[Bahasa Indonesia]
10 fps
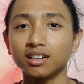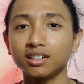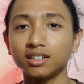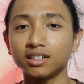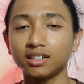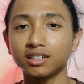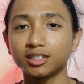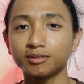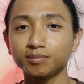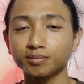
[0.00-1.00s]
Uh,
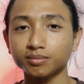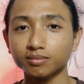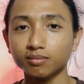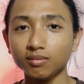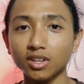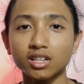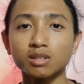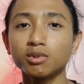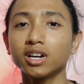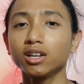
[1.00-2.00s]

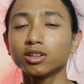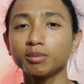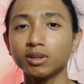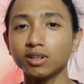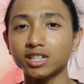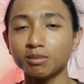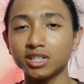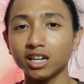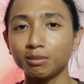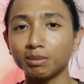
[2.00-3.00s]
semoga YouTube Indonesia
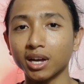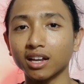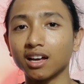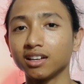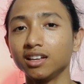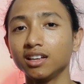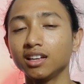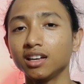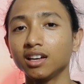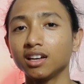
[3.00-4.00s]
menjadi lebih baik lagi
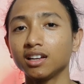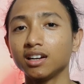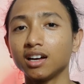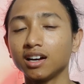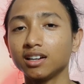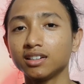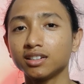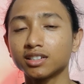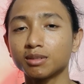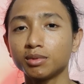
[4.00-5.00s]

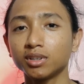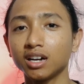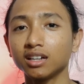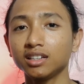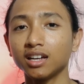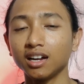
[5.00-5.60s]
dan semoga tidak